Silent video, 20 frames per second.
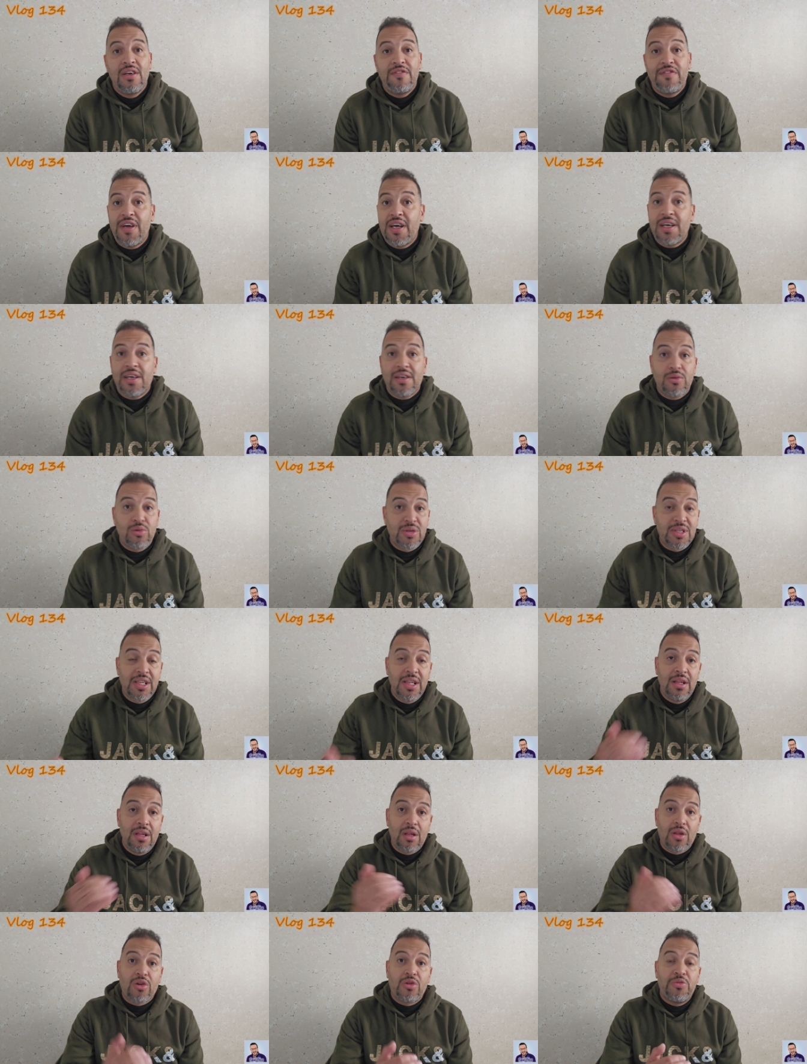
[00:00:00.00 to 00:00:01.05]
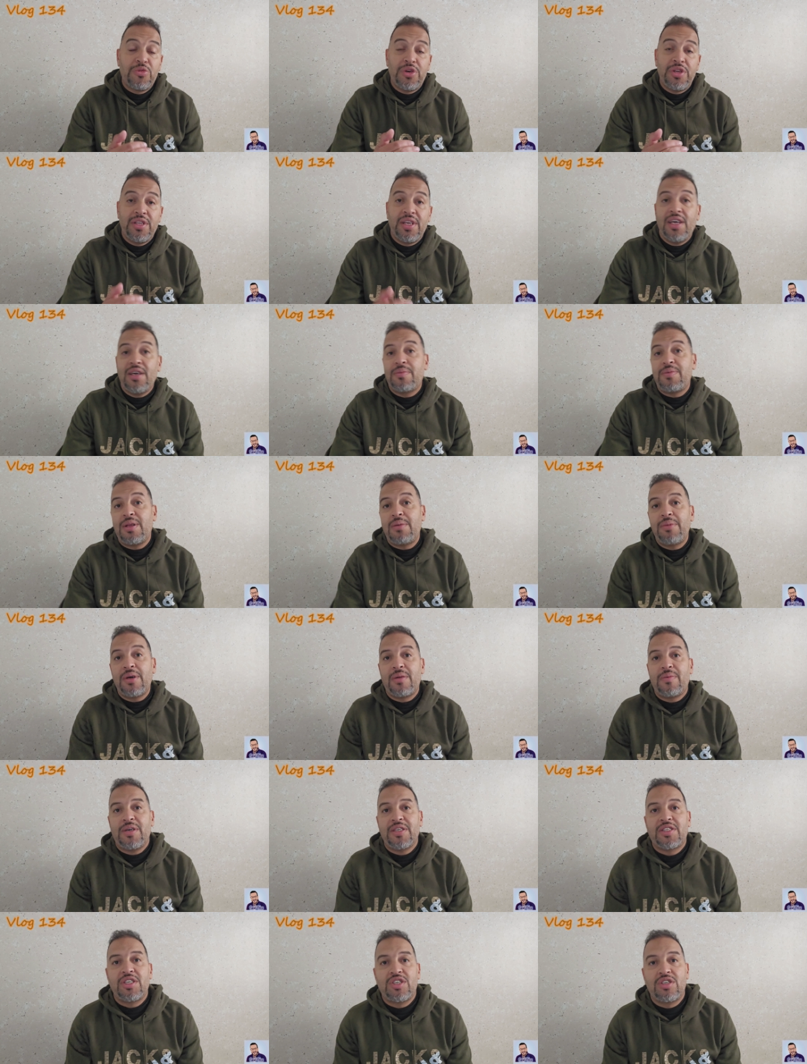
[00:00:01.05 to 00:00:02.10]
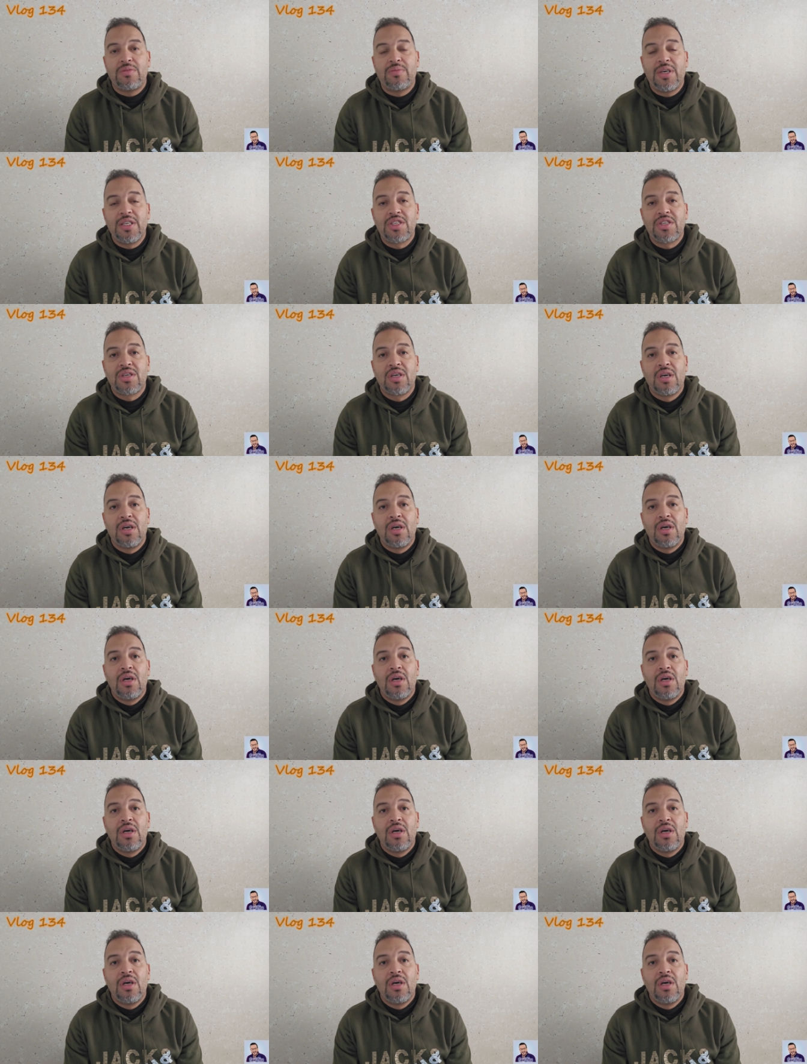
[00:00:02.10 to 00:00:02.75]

فوصل لربع النهائي بلا ما يربح حتى شي ماتش